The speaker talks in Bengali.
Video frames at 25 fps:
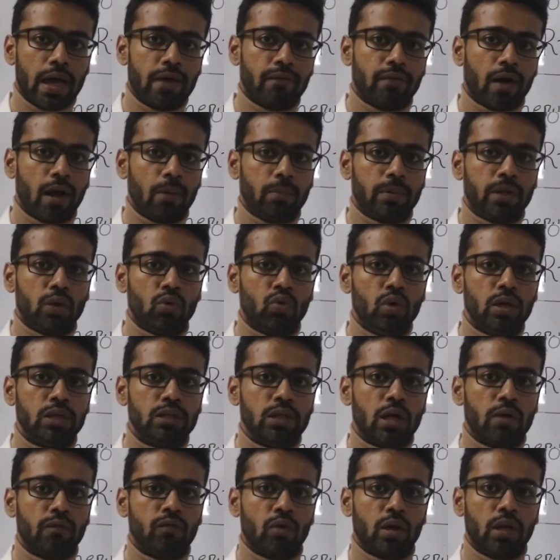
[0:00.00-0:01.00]
এই ভাল্বটা খুলে
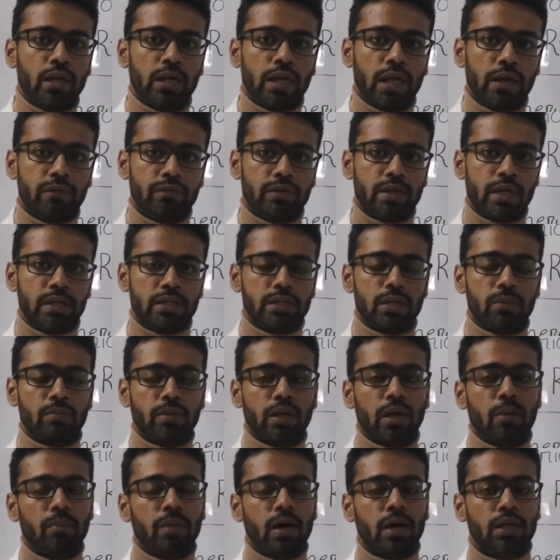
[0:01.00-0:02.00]
যাওয়ার ফলে লেফট অ্যাট্রিয়াম
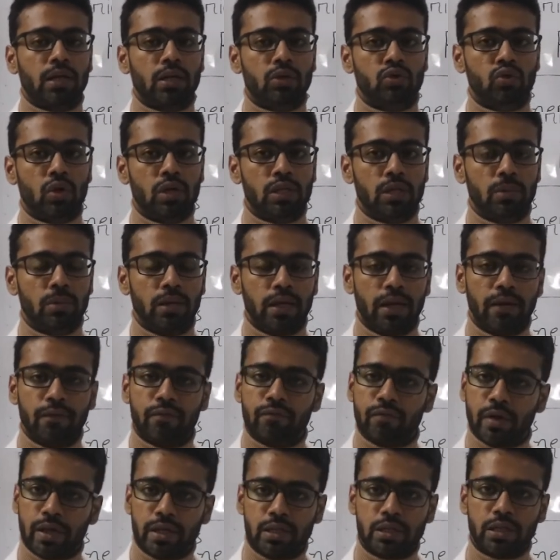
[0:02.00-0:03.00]
থেকে ব্লাডটা চলে যাবে
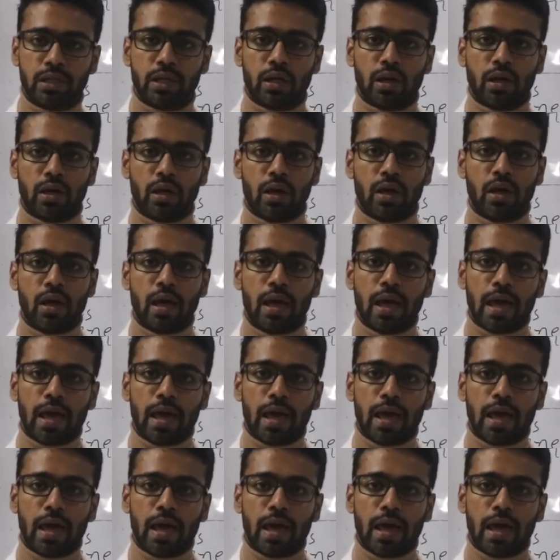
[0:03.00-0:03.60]
লেফট ভেন্ট্রিকেলে